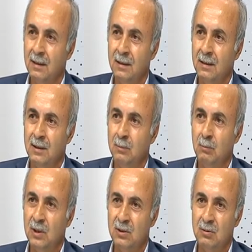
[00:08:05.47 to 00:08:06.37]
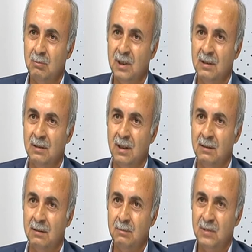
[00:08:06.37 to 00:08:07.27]
Ee, bir
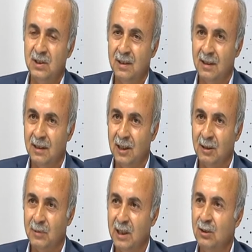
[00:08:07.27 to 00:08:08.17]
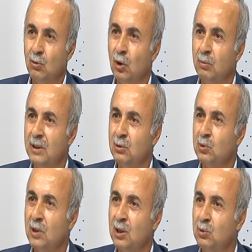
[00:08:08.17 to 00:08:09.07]
batıdan bir şeyler alalım dedik. Olmadı
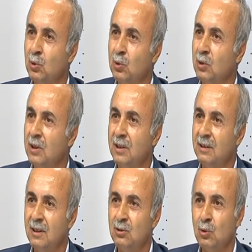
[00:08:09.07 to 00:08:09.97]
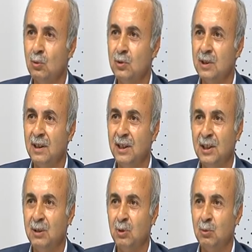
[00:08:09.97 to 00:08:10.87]
uzak doğu hakikaten çok güzel
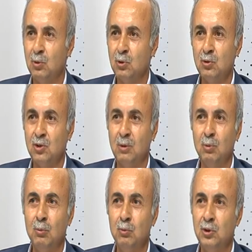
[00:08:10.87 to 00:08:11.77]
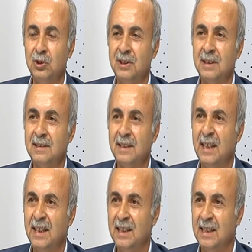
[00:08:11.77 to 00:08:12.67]
eğitim yapıyor. Şu Japon mucizesi de
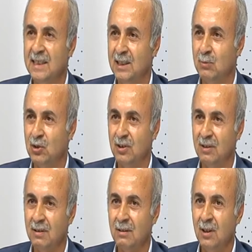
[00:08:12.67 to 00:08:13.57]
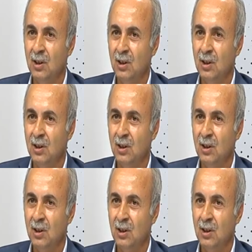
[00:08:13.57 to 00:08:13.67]
neyin nesiymiş dedik.